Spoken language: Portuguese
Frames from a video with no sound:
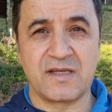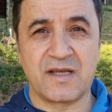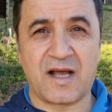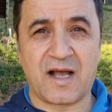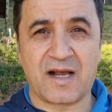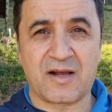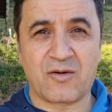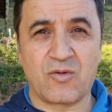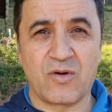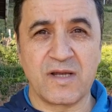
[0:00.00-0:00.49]

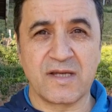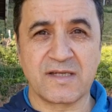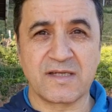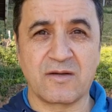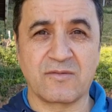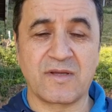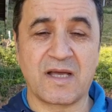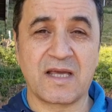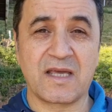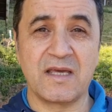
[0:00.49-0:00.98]
a
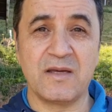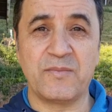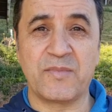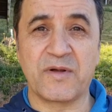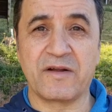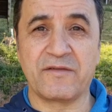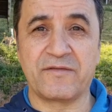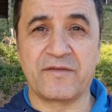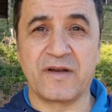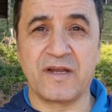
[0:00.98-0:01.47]
correção daqui
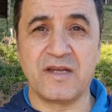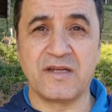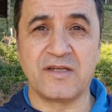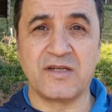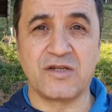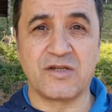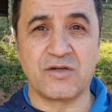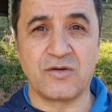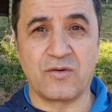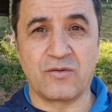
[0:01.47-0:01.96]
para
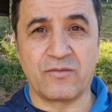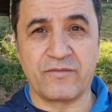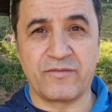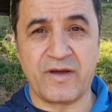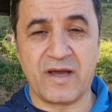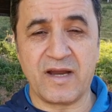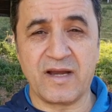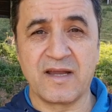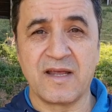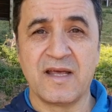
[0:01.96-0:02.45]
frente, se
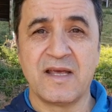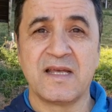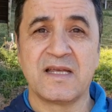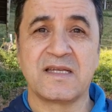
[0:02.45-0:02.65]
houver,